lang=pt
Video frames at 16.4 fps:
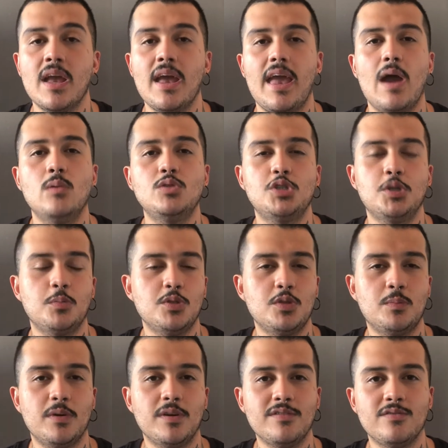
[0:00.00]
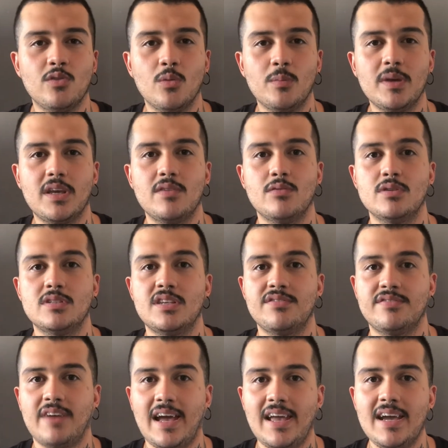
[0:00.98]
É um tipo de perfume que você
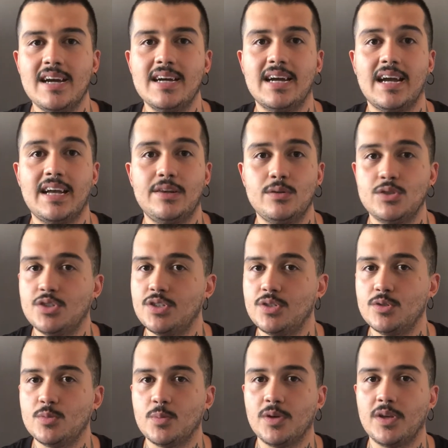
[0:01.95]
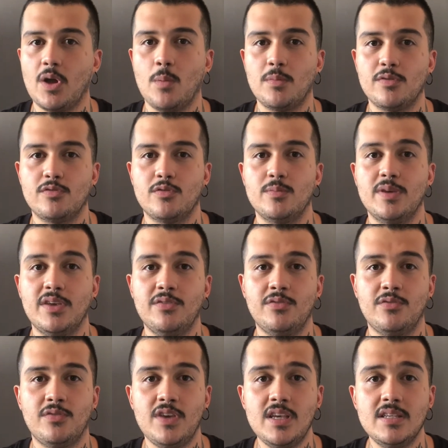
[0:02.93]
vai arrancar elogios, porque é um perfume que
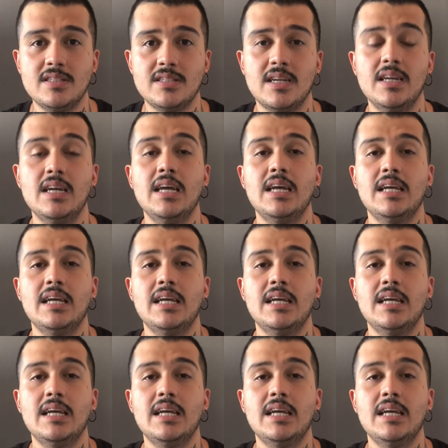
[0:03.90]
fixa.